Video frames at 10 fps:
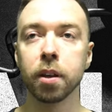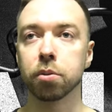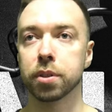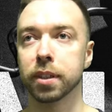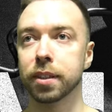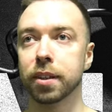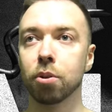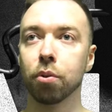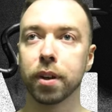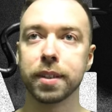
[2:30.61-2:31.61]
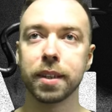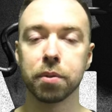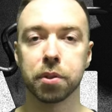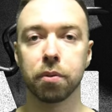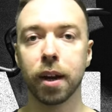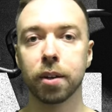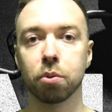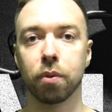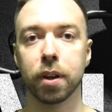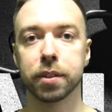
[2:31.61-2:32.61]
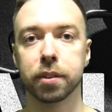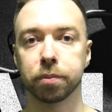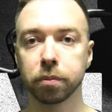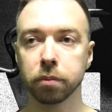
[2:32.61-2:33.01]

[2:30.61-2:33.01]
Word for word: То есть эта тренировка не вызывает у вас